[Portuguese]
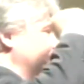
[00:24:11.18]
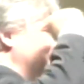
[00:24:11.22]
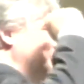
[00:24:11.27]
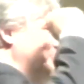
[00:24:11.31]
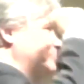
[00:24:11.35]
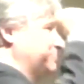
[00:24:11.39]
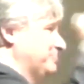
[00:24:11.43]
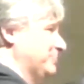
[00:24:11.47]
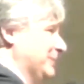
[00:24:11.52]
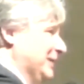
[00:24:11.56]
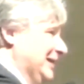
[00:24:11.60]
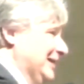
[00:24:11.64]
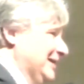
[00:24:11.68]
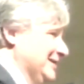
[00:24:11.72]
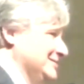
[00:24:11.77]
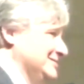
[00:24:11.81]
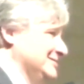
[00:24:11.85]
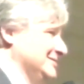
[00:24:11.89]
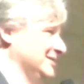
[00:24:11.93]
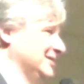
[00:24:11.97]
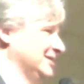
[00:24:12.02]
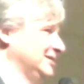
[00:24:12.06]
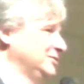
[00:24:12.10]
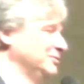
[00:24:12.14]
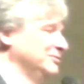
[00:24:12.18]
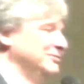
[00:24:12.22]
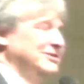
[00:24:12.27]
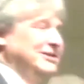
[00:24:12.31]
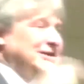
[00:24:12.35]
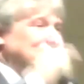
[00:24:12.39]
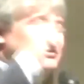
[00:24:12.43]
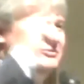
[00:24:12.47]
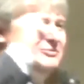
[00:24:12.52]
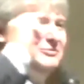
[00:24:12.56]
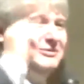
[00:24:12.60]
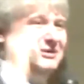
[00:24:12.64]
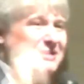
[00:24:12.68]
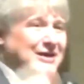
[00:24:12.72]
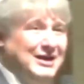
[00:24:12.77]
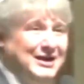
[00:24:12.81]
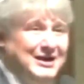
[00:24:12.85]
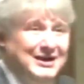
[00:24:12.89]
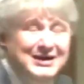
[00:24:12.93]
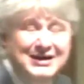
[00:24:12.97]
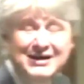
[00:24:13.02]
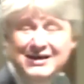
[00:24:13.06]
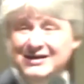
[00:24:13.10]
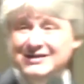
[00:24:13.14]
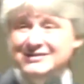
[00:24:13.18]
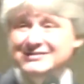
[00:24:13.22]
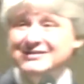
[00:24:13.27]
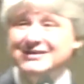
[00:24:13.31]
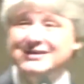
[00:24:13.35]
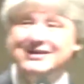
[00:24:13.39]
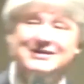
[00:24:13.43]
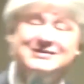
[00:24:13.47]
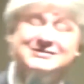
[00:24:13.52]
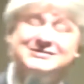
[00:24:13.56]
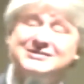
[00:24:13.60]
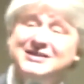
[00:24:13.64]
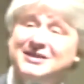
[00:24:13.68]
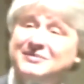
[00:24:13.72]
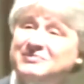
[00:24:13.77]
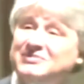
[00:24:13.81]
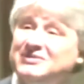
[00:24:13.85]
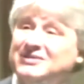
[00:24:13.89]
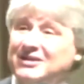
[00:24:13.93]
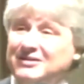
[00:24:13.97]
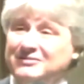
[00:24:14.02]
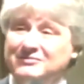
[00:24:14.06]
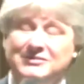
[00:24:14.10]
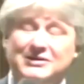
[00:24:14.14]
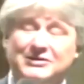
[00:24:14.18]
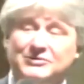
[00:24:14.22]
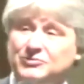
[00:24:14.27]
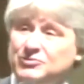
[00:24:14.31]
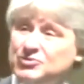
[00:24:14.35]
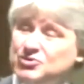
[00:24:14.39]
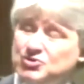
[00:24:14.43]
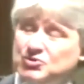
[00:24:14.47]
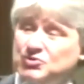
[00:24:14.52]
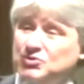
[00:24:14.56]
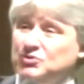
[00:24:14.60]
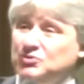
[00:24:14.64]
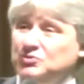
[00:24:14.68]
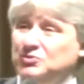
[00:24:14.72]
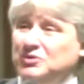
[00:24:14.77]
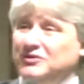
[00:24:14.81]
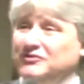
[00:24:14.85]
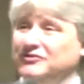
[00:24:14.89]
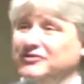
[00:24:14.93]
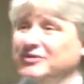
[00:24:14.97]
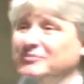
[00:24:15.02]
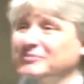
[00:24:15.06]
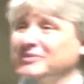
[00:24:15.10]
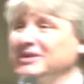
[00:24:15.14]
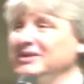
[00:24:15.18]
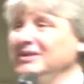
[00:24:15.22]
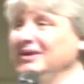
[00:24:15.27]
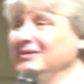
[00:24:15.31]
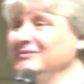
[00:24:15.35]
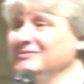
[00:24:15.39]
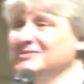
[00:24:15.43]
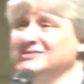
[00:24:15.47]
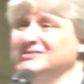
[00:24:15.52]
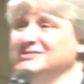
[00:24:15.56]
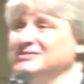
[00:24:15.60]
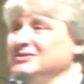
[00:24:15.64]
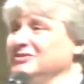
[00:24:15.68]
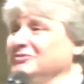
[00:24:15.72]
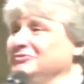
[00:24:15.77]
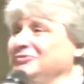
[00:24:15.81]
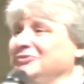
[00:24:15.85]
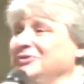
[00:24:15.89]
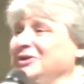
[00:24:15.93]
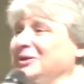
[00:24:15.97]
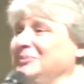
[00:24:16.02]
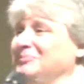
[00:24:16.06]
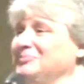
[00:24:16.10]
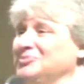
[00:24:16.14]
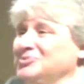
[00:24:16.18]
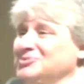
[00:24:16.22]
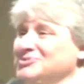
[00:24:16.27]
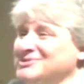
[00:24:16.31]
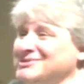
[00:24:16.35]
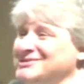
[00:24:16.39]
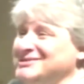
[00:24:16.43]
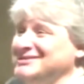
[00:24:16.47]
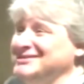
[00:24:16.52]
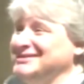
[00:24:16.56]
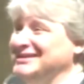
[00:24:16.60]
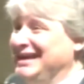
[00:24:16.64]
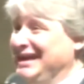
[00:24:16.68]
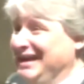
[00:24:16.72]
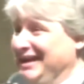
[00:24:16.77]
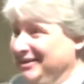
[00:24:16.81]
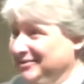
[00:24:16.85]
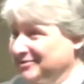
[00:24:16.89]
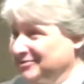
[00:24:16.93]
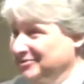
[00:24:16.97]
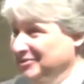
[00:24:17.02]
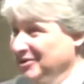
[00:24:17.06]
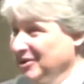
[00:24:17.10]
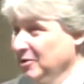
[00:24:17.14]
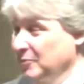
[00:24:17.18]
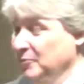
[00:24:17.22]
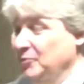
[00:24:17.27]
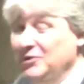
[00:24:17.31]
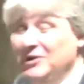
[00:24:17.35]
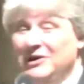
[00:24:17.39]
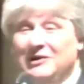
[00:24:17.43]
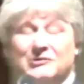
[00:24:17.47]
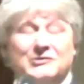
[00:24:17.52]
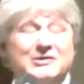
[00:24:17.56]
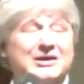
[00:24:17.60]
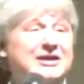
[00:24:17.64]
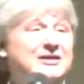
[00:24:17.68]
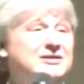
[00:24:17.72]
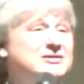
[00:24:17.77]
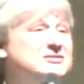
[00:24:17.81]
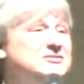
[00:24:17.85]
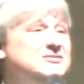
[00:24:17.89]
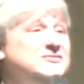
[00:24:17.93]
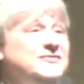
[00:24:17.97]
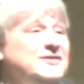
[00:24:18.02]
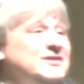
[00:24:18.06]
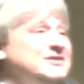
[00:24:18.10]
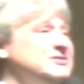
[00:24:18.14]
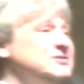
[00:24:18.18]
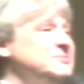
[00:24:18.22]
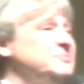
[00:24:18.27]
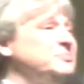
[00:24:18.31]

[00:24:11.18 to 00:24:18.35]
não presta, que não tem lugar, e se quem sabe dentro da tua estrutura familiar você já foi abusado por alguém que devia